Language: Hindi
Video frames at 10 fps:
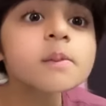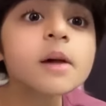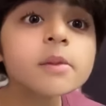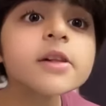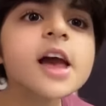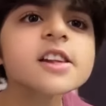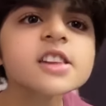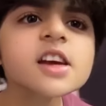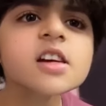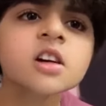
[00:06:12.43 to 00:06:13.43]
मैम
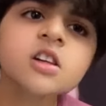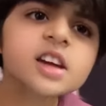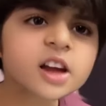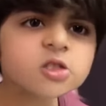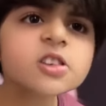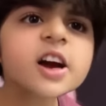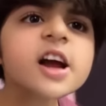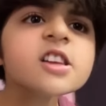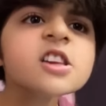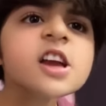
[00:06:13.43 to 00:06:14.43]
कैसे यहाँ तो जगह
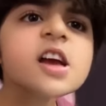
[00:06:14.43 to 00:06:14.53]
ही नहीं